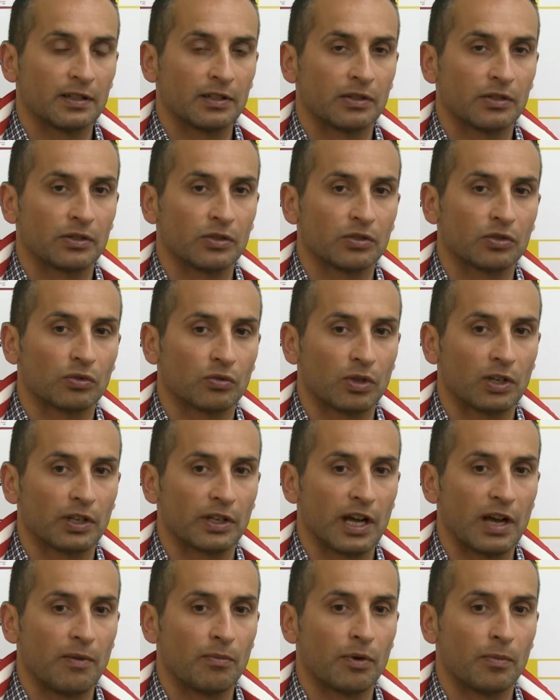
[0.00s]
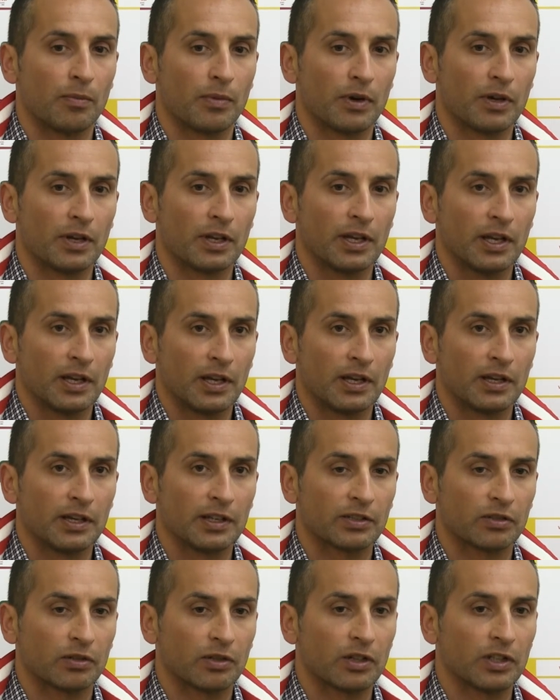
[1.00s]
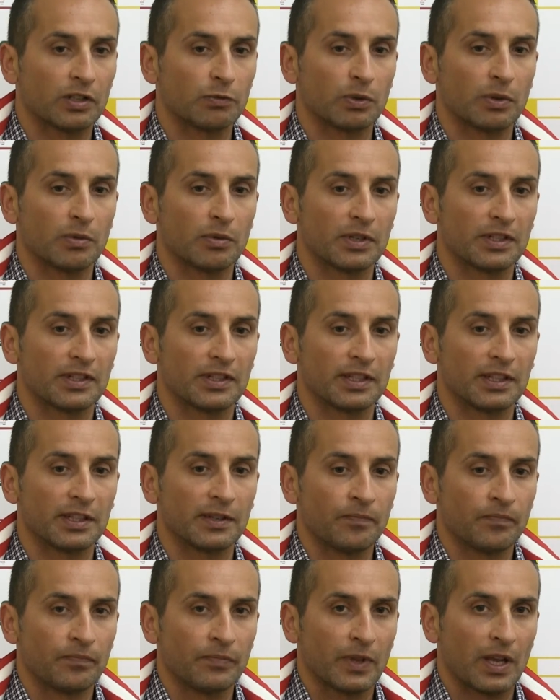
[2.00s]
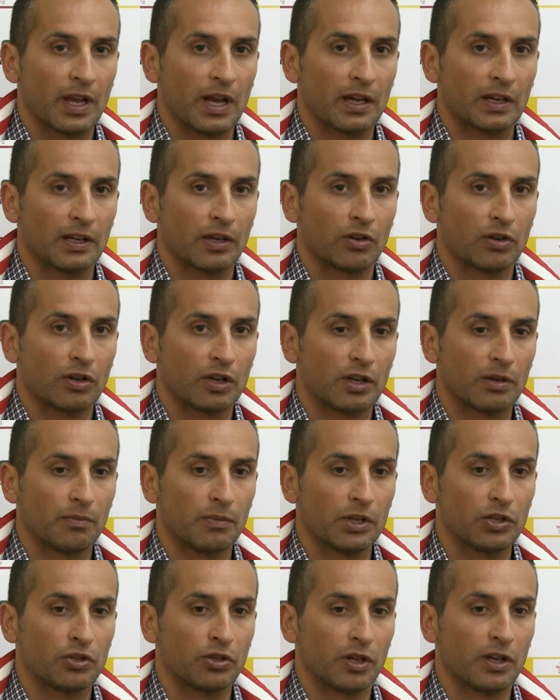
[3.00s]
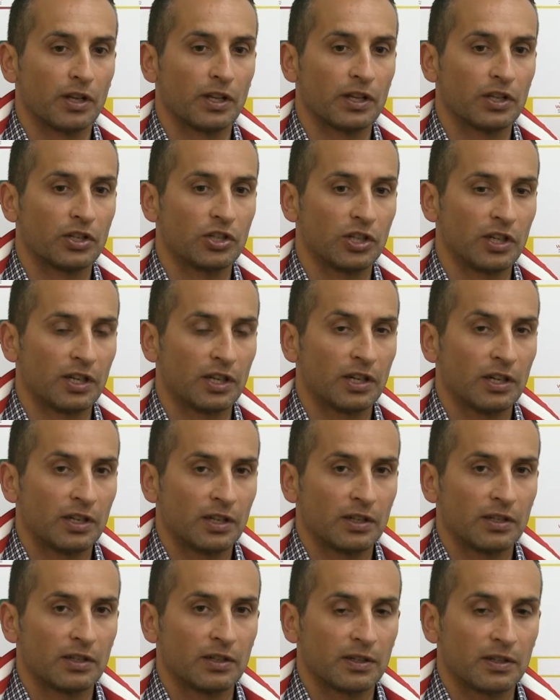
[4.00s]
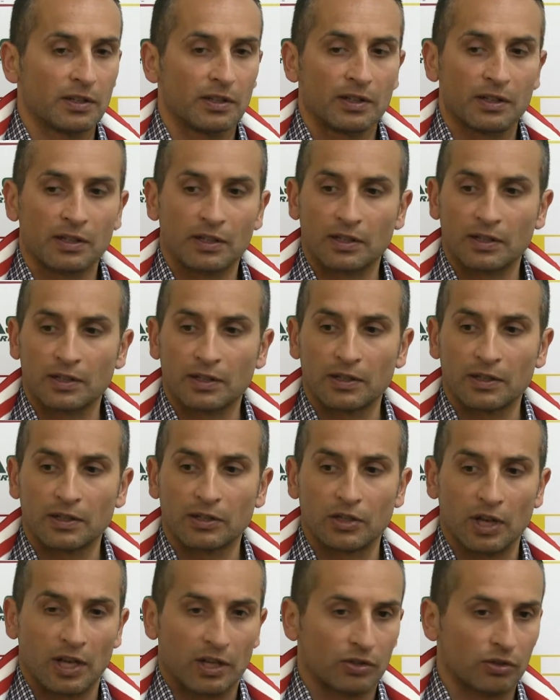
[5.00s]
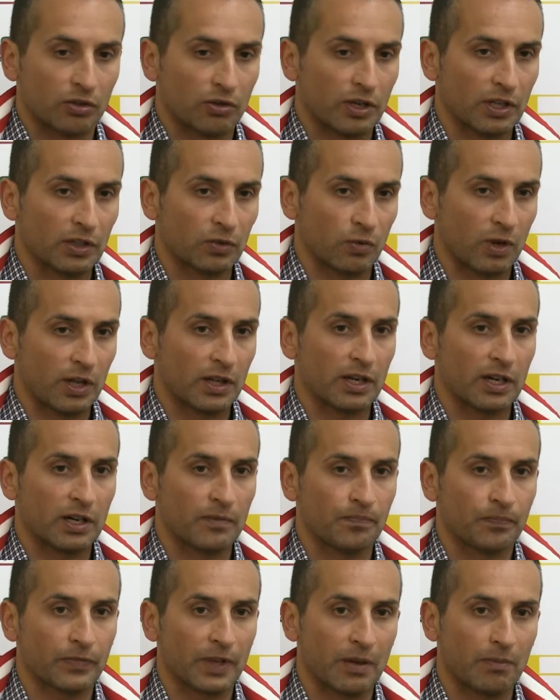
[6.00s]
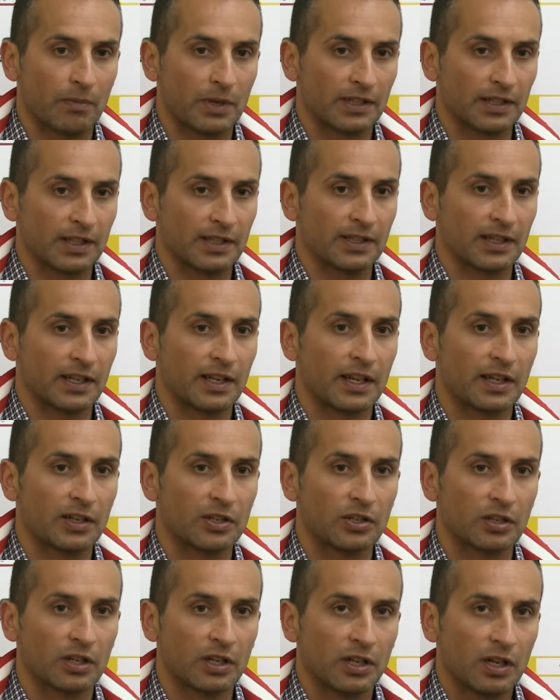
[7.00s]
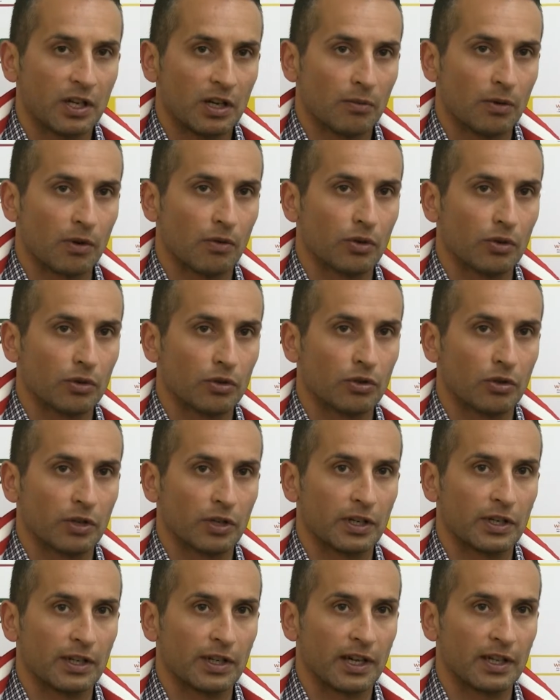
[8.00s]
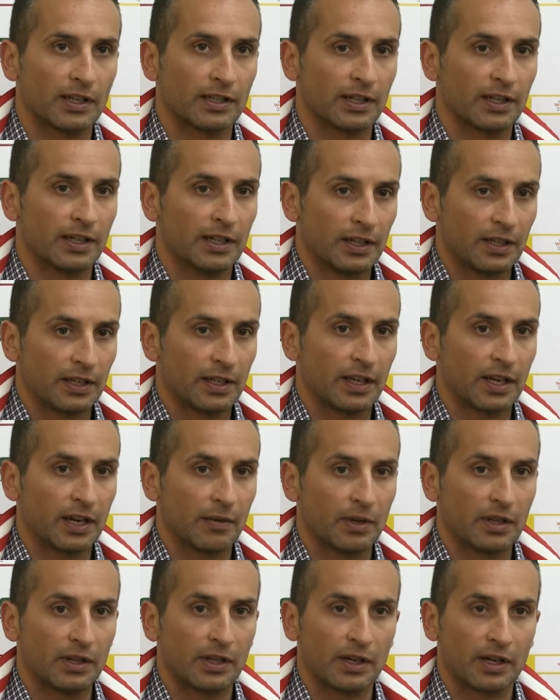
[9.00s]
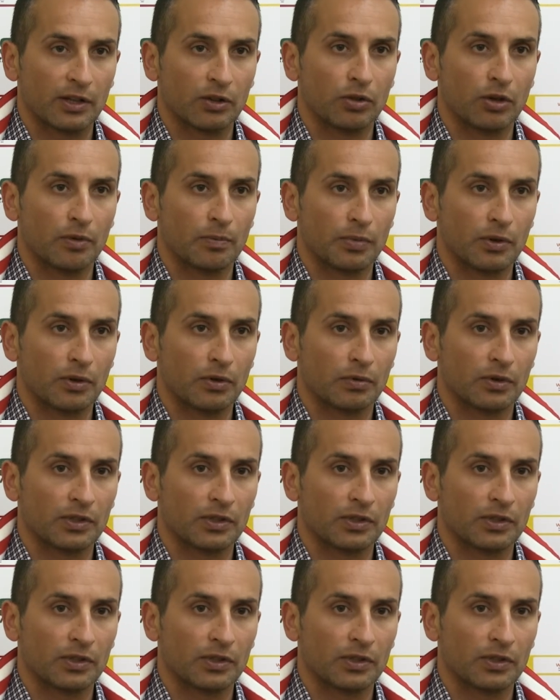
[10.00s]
Loro su quel campo poi riescono ad esprimersi anche con maggiore energia, eh, già sono una squadra abbastanza energica, poi quando giocano in casa chiaramente raddoppiano